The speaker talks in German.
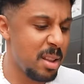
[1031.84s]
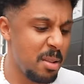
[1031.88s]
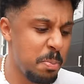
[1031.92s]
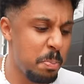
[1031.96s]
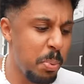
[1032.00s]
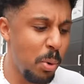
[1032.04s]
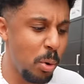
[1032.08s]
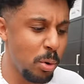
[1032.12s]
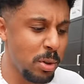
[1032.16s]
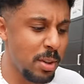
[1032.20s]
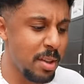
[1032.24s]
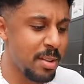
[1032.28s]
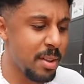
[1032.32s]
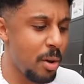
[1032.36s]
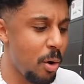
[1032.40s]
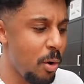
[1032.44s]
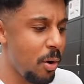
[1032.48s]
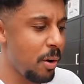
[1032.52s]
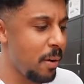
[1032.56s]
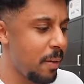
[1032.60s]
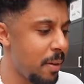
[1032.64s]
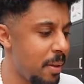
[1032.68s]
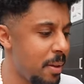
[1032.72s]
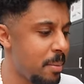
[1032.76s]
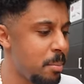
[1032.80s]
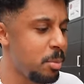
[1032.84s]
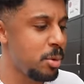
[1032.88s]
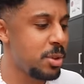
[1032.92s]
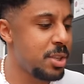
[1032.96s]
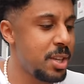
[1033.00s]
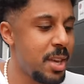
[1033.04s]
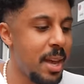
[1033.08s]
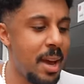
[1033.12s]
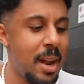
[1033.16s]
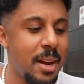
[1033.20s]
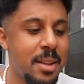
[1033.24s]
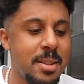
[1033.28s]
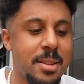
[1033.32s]
Das Brot ist auch, muss
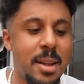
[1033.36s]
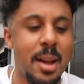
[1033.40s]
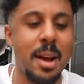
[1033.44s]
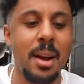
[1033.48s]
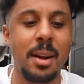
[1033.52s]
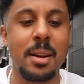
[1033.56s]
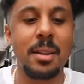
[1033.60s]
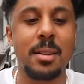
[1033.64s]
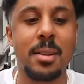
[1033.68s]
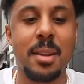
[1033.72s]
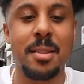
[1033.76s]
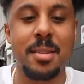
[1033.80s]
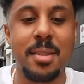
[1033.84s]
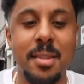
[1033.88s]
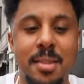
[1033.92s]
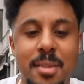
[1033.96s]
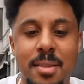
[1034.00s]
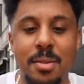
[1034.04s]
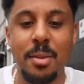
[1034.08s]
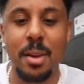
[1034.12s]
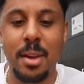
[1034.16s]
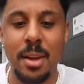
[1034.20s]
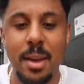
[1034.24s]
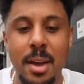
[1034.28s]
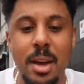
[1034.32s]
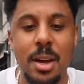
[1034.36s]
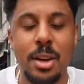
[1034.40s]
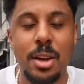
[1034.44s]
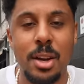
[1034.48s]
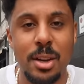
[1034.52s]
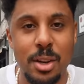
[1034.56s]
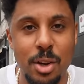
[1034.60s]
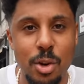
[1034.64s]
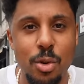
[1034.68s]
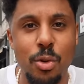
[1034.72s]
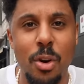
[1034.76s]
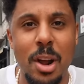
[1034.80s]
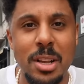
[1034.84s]
ich ehrlich sagen, das ist
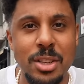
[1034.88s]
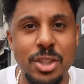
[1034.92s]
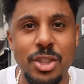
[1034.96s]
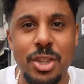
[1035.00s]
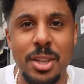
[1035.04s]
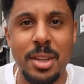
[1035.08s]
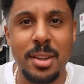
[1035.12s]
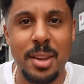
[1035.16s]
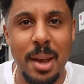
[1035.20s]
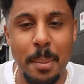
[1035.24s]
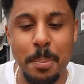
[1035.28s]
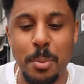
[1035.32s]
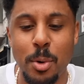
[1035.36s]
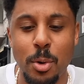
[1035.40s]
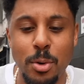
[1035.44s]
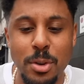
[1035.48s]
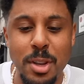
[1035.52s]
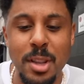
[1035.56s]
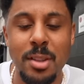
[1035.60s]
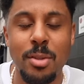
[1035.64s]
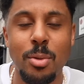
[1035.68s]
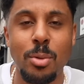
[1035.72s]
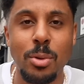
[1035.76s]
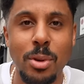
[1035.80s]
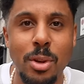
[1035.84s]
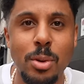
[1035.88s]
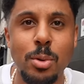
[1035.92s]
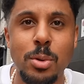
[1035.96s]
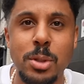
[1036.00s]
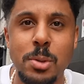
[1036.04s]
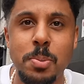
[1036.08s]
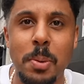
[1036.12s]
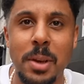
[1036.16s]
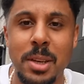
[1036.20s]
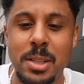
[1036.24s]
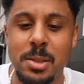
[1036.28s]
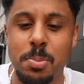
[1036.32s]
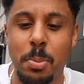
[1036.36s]
crunchy. Ich habe noch nie so ein
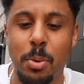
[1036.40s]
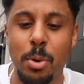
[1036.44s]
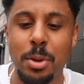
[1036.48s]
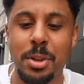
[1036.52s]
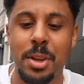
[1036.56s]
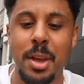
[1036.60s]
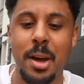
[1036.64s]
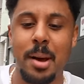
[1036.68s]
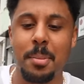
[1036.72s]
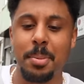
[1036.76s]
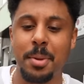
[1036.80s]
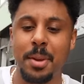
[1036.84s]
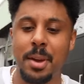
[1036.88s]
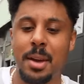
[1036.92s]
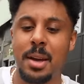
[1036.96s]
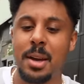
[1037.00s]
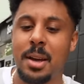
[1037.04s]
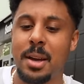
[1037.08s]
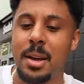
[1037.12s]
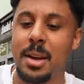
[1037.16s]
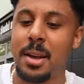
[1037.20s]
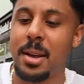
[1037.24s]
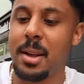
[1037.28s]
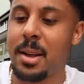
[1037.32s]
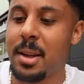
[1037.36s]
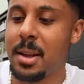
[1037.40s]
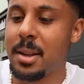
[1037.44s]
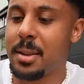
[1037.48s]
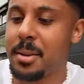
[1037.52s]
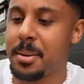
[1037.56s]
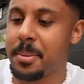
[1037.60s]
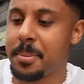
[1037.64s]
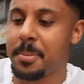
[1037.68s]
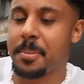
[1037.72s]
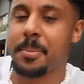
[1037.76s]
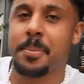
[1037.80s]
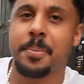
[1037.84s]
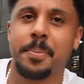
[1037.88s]
knuspriges Brot mhm. gehabt. Ich weiß
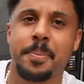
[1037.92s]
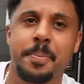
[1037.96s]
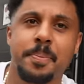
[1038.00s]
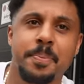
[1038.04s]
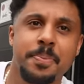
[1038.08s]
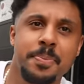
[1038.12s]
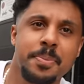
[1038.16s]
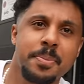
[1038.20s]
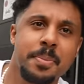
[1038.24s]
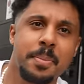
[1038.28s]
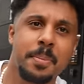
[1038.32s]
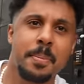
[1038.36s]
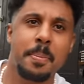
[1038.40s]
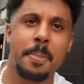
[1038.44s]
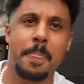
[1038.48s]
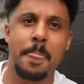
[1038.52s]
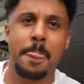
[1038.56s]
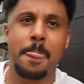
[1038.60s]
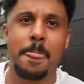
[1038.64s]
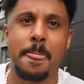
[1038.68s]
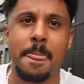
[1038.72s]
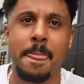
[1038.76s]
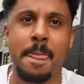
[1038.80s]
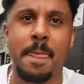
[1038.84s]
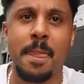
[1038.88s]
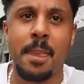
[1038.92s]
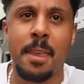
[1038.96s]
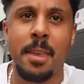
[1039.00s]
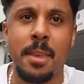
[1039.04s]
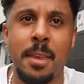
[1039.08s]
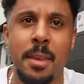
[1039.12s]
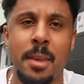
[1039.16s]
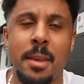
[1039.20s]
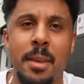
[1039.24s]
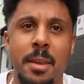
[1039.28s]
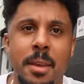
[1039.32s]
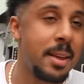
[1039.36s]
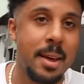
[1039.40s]
nicht, ich glaube, die backen das
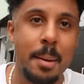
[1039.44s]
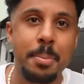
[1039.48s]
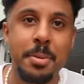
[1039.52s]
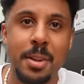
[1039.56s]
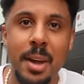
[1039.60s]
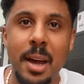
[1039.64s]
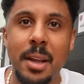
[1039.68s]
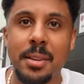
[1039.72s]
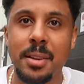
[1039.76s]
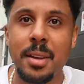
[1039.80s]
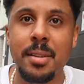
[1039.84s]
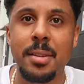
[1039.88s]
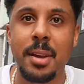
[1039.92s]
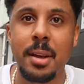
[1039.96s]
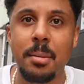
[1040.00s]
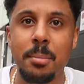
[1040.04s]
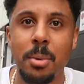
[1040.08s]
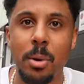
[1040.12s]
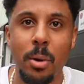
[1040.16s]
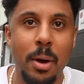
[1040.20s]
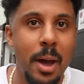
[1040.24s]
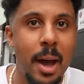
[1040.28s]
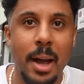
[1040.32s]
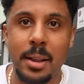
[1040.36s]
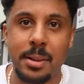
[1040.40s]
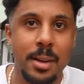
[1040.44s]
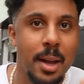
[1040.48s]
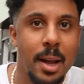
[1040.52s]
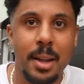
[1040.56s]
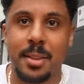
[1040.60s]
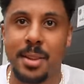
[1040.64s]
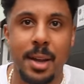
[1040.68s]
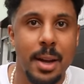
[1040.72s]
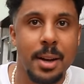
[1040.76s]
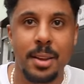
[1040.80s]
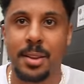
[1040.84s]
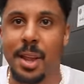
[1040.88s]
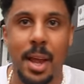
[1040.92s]
selbst. Ich habe es gerade gesehen, Bro. Ach, er hat gerade
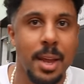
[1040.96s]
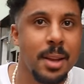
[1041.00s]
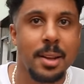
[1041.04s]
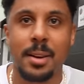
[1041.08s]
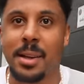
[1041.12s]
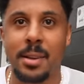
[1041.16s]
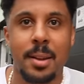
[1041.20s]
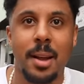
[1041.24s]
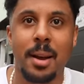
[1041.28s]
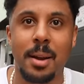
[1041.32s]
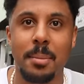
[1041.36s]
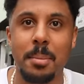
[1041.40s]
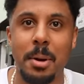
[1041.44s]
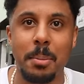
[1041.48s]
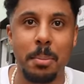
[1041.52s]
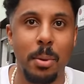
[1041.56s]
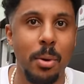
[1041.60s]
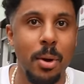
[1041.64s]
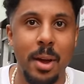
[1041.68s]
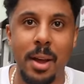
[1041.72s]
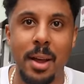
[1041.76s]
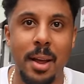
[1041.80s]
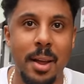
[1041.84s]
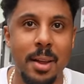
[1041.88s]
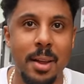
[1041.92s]
seine Technik da gemacht. So.